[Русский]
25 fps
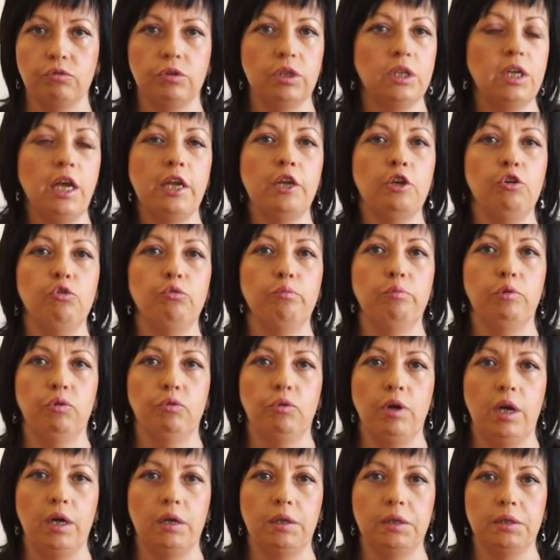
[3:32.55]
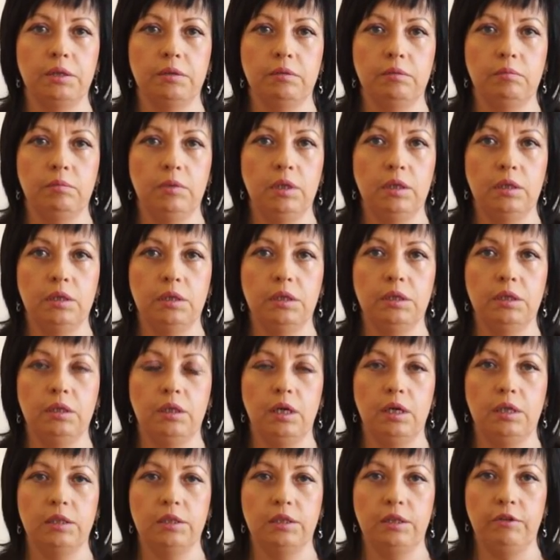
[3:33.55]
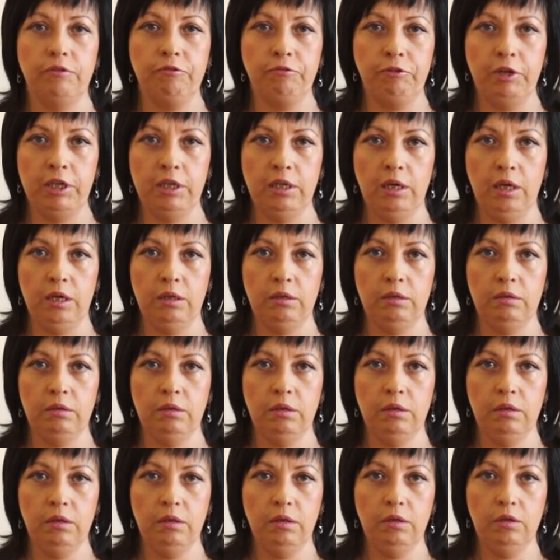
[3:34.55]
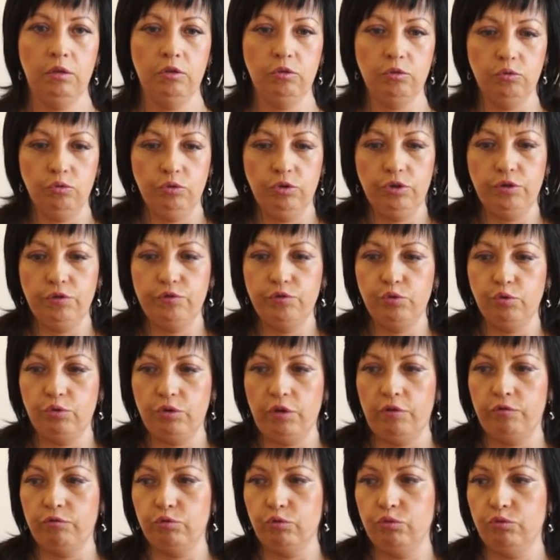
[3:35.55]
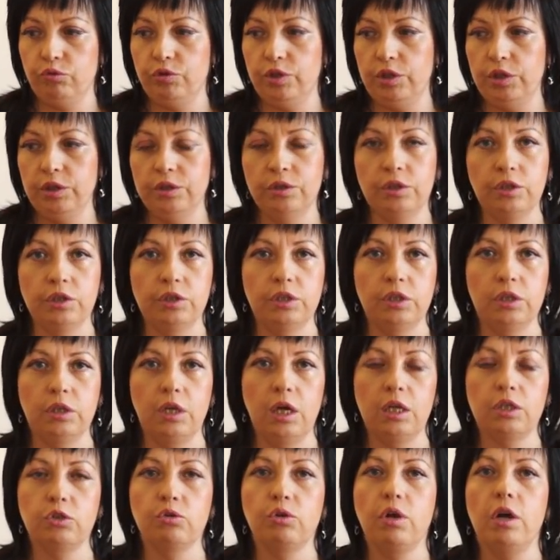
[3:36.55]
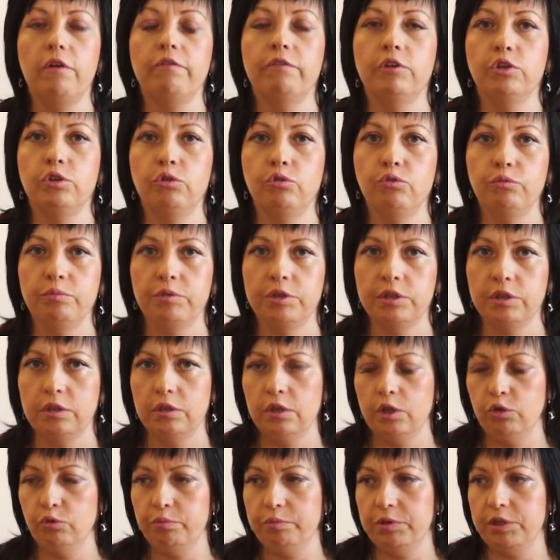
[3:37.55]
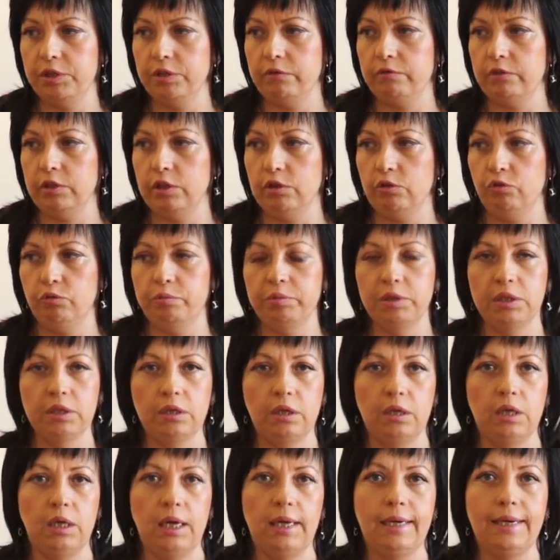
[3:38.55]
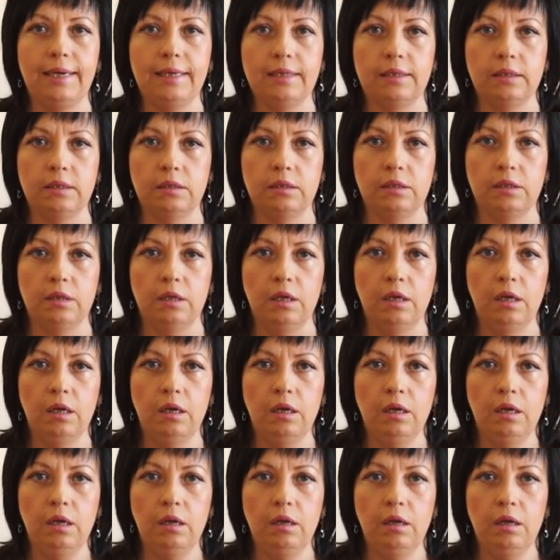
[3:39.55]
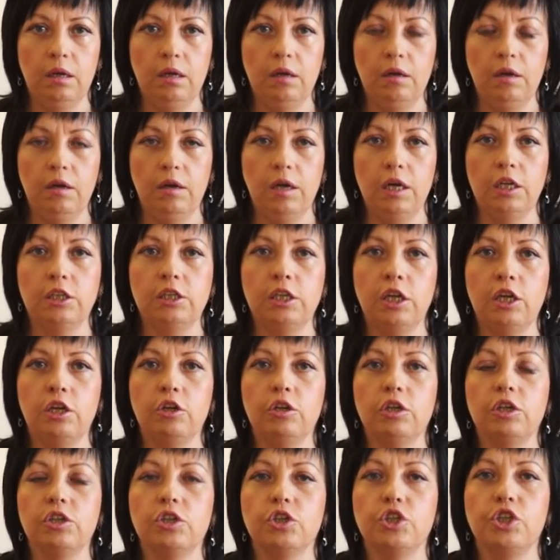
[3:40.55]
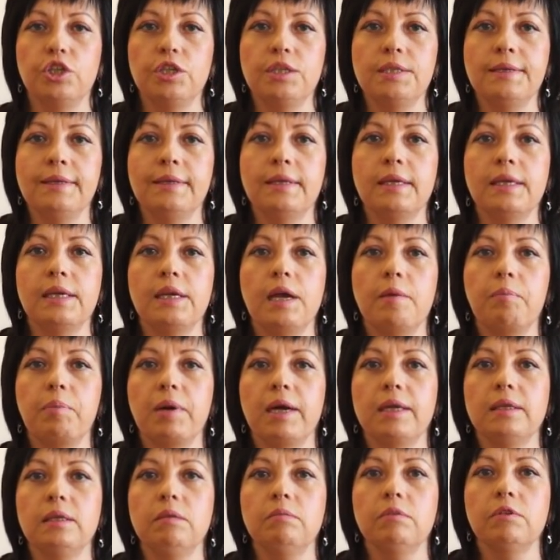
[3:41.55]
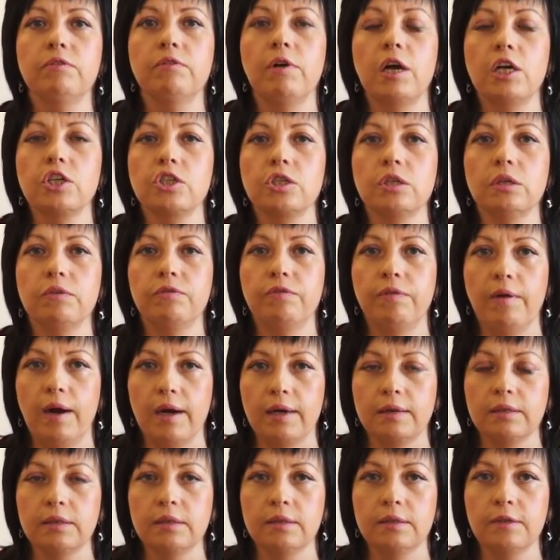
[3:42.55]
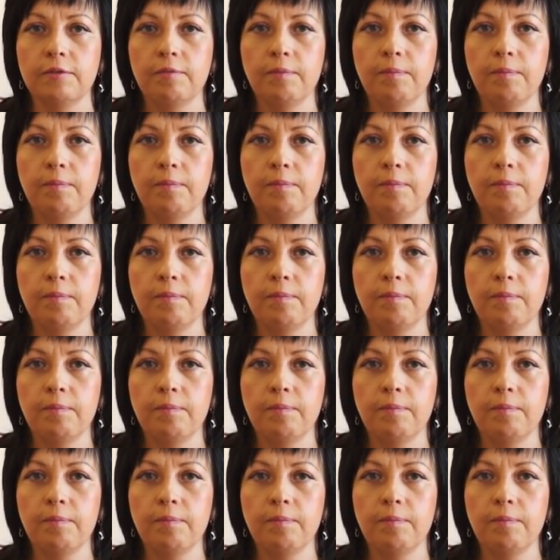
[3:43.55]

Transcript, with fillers: Он говорит, я не люблю какать, мне это не нравится, там воняет. Но это все там внутри, интоксикацию. Как вы не любите? Да любите вы не любите, какая разница? Это жизненно необходимый важный факт.